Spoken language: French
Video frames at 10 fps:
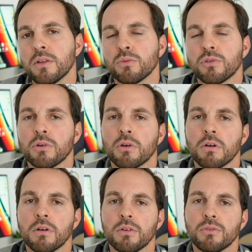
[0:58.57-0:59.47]
Donc,
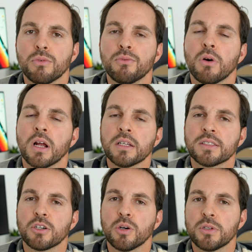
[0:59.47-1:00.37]
donc voilà,
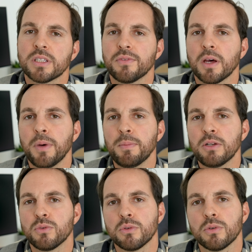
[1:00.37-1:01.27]
ça commence à faire pas
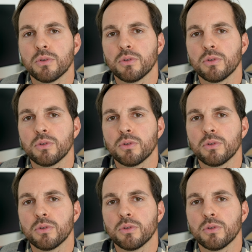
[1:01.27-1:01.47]
mal de,